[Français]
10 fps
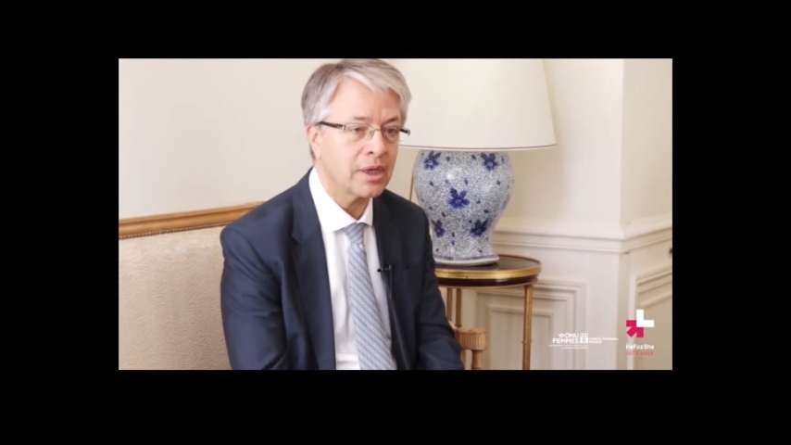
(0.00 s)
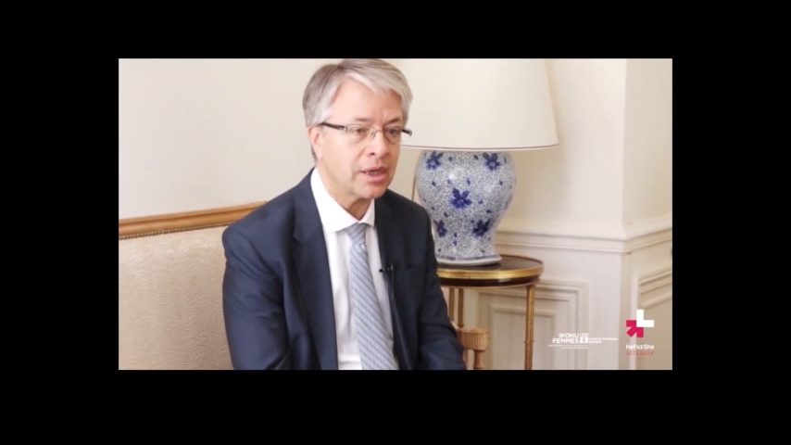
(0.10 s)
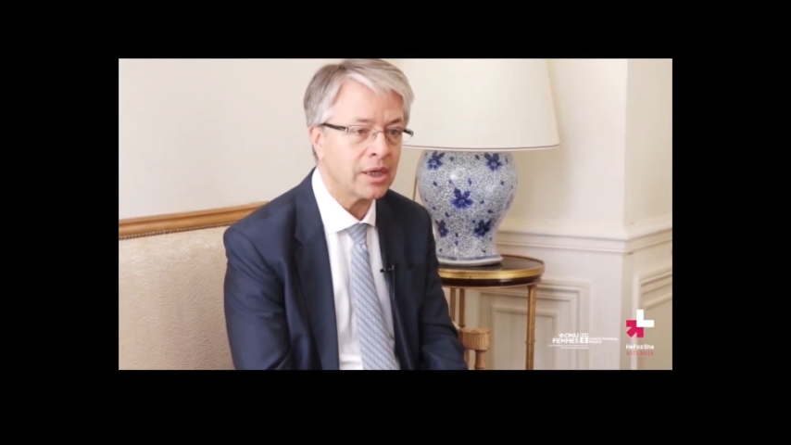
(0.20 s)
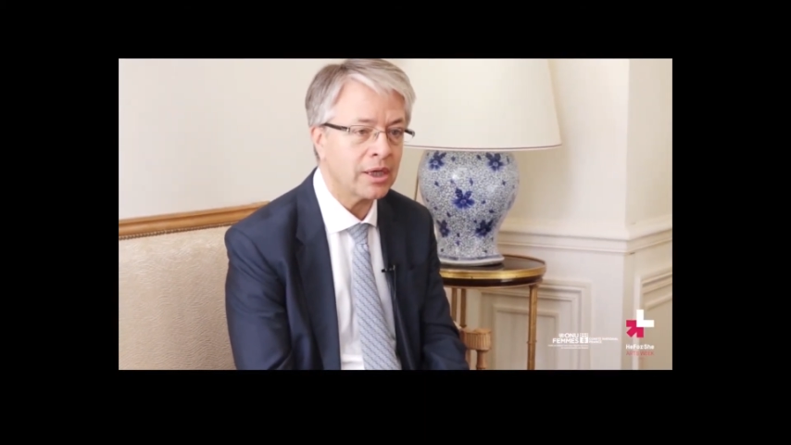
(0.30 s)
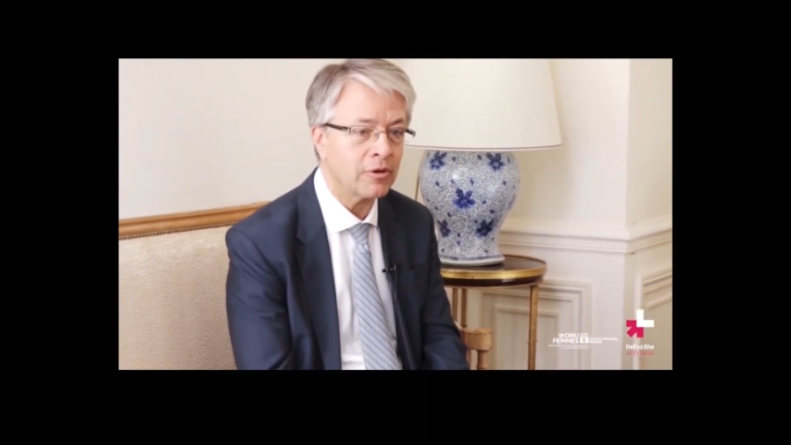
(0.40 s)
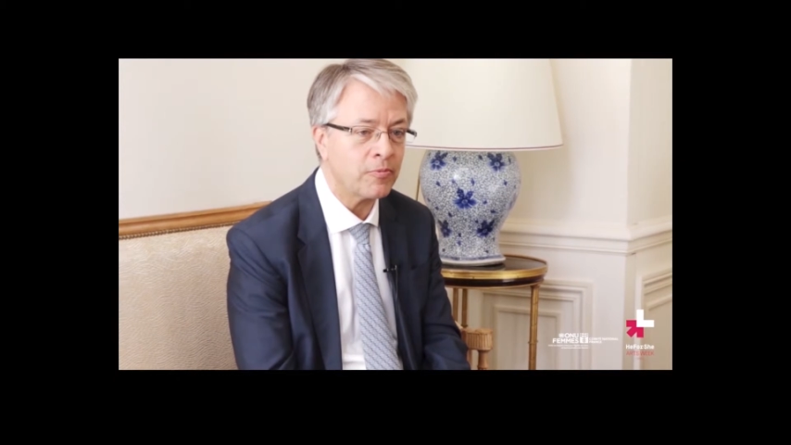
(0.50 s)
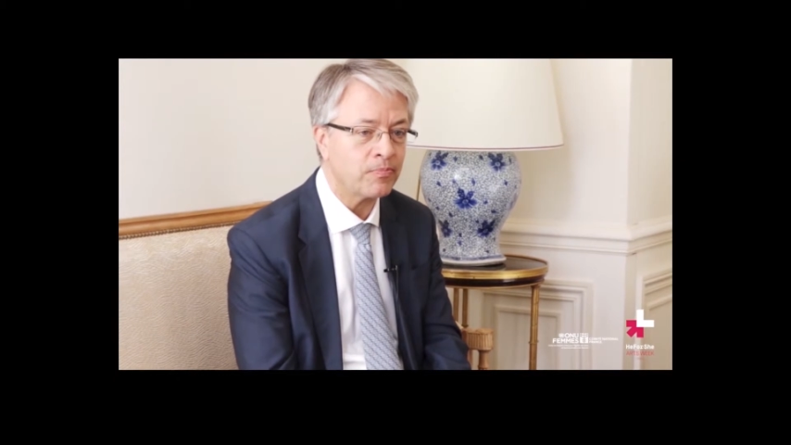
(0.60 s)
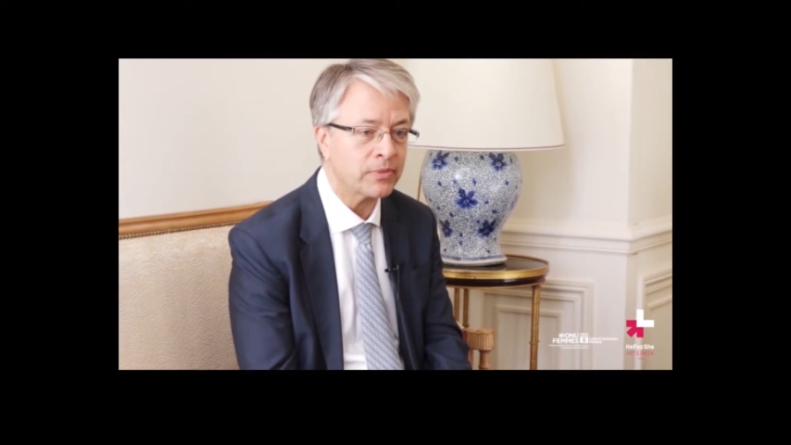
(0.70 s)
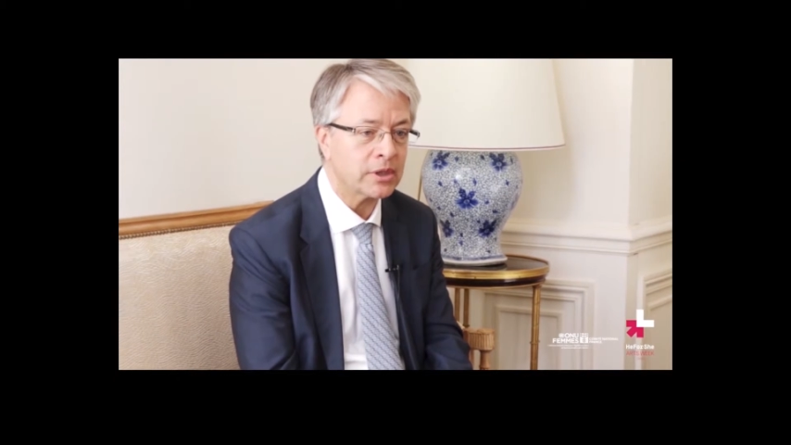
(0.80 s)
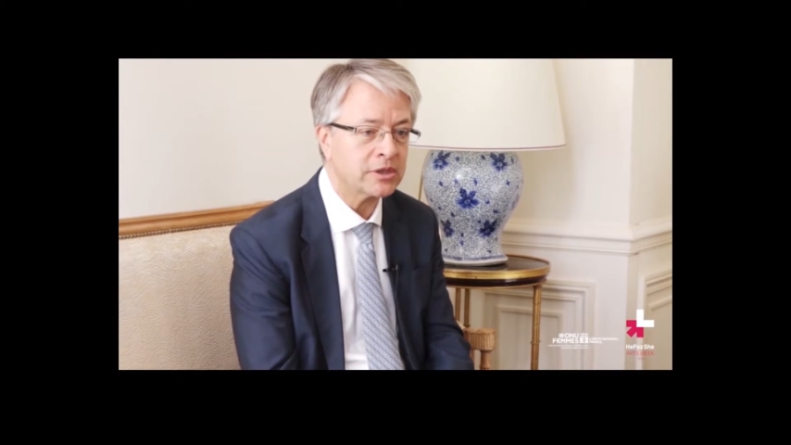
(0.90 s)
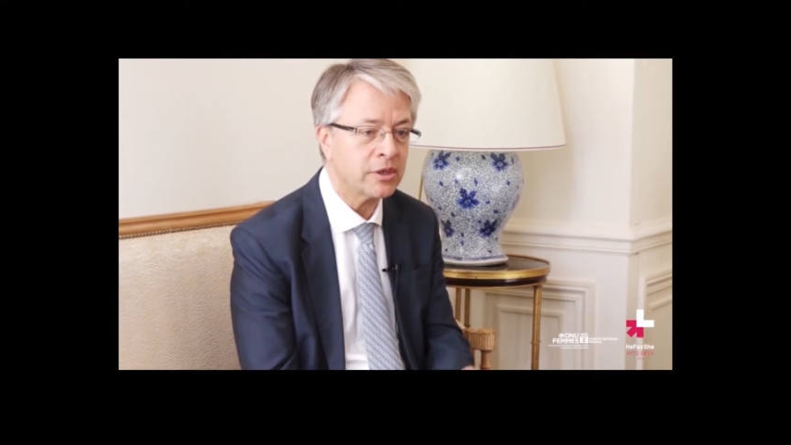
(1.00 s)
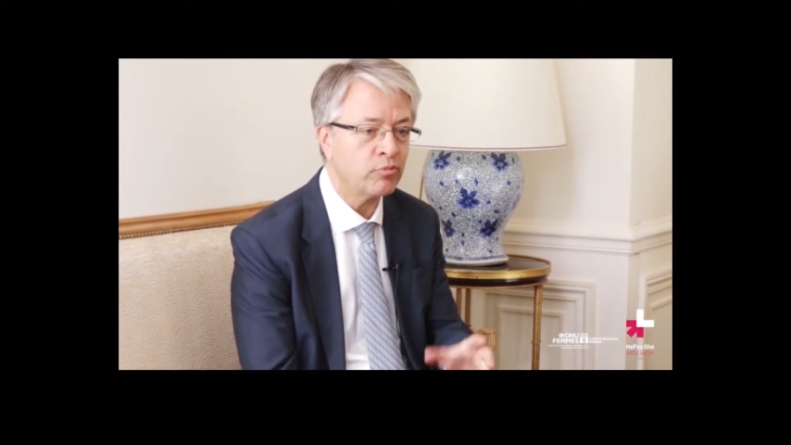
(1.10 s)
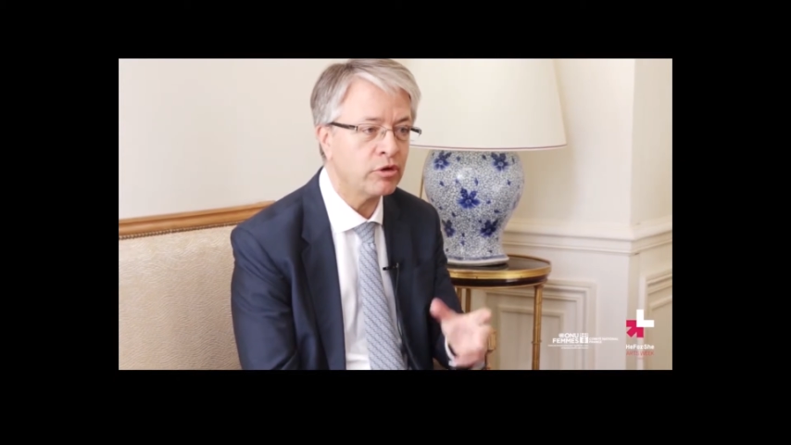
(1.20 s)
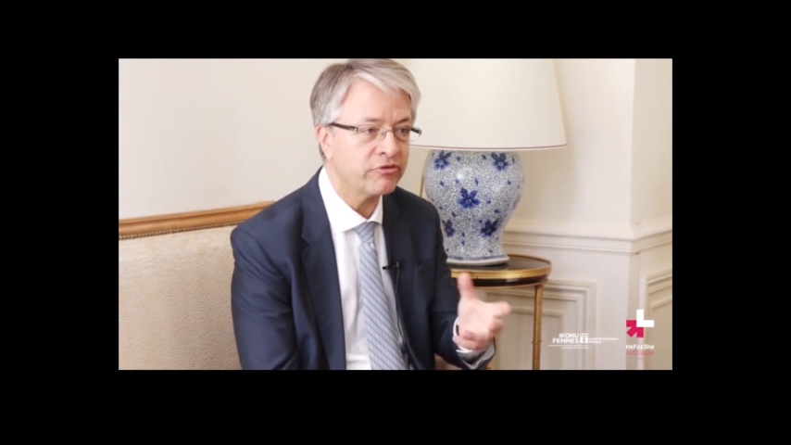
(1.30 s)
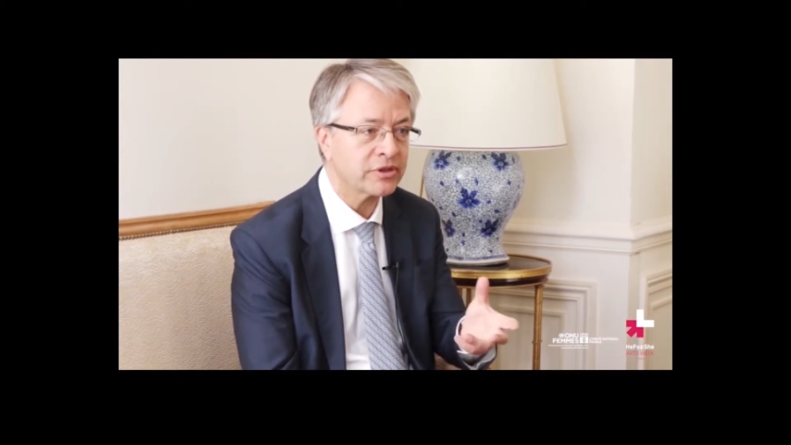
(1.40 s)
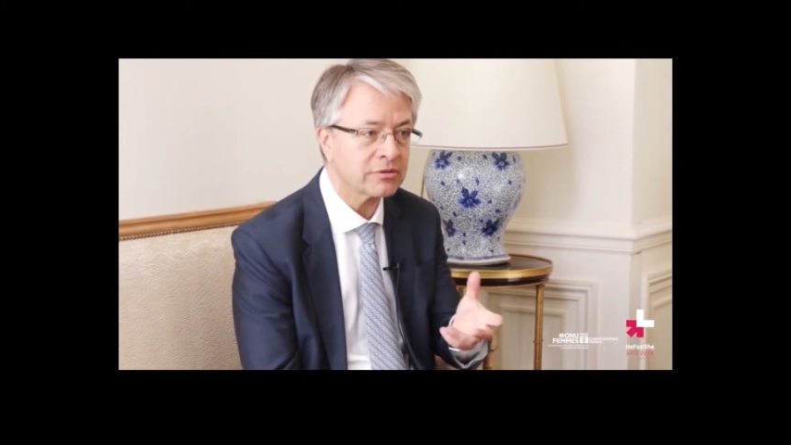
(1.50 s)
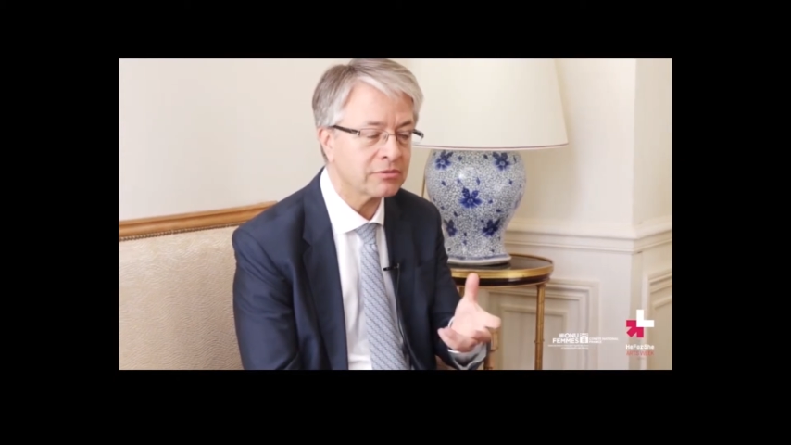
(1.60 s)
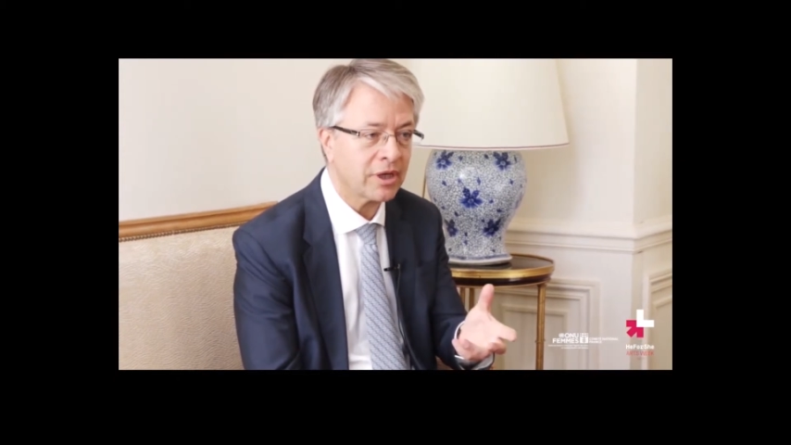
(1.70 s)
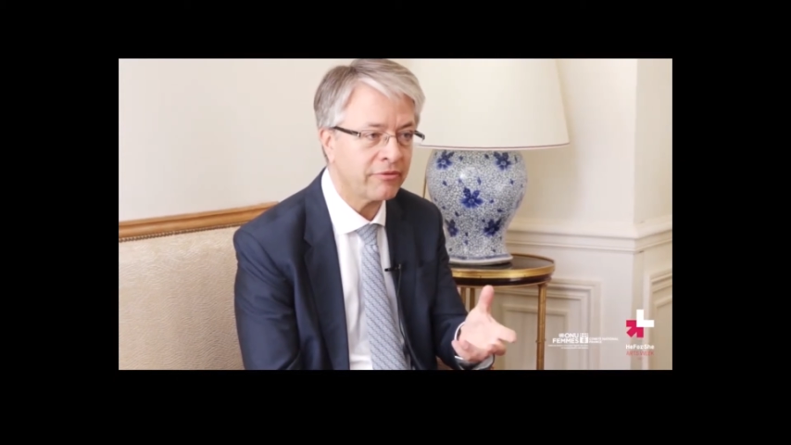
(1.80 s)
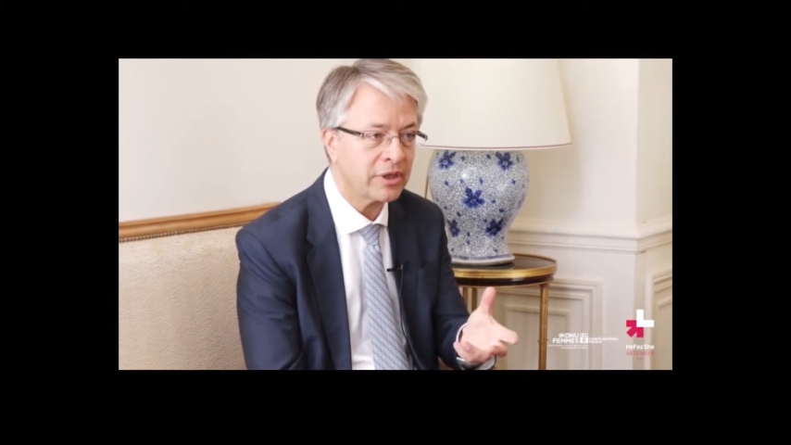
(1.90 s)
et euh, c'est une bonne façon de
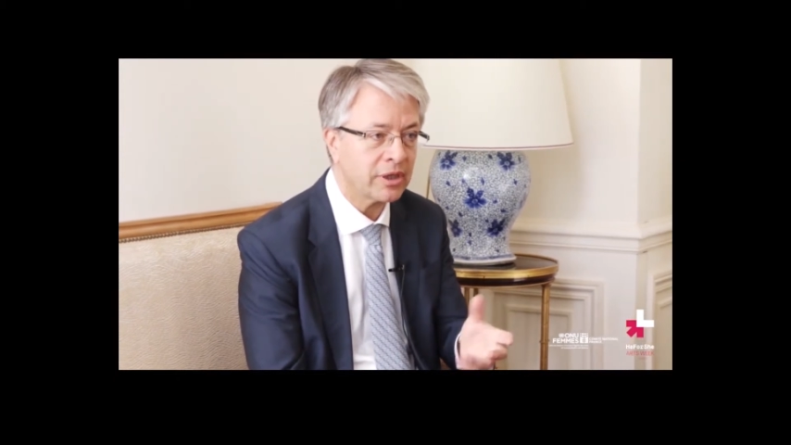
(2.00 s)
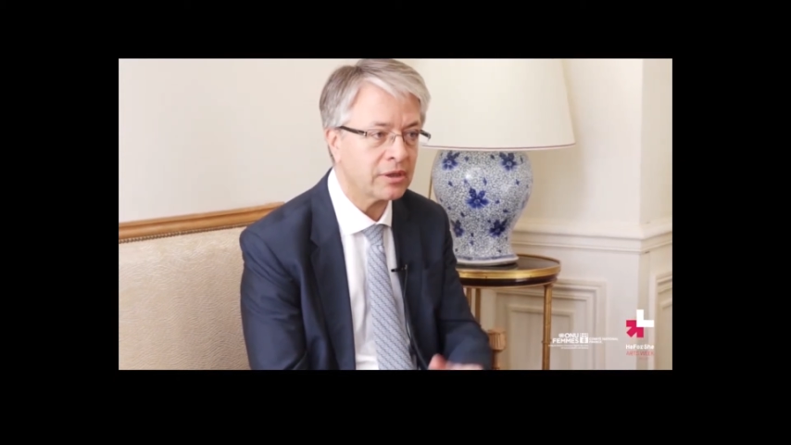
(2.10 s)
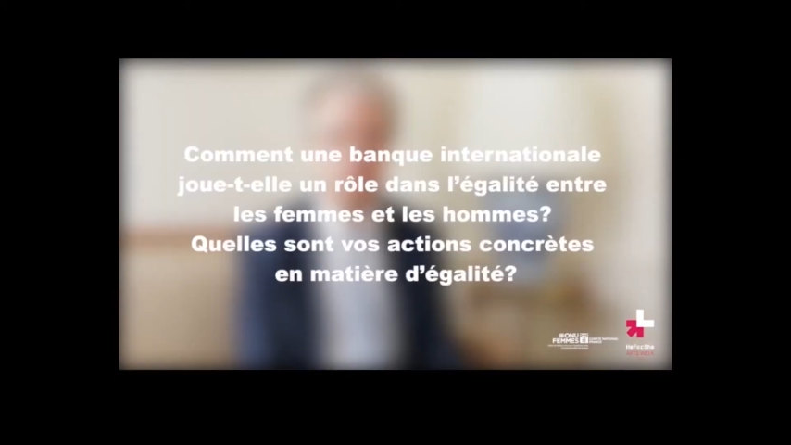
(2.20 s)
travailler.